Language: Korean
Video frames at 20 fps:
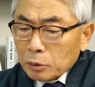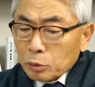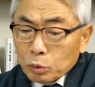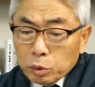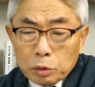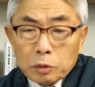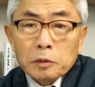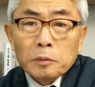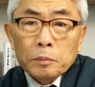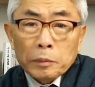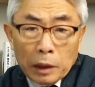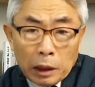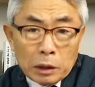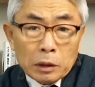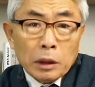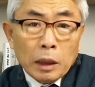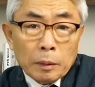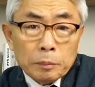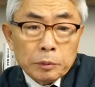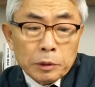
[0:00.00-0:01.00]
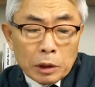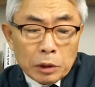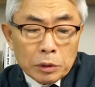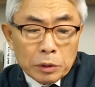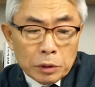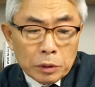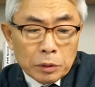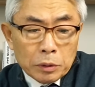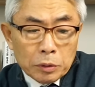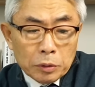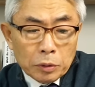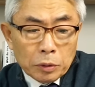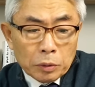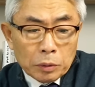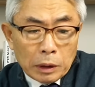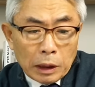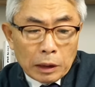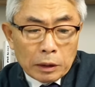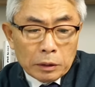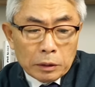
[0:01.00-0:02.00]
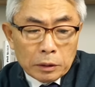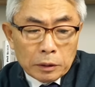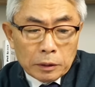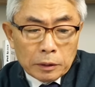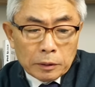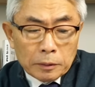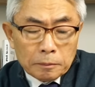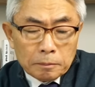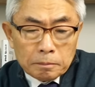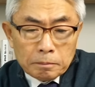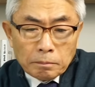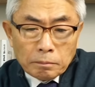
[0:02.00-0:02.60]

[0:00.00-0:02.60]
국힘당이 앞장선 거죠, 당연히.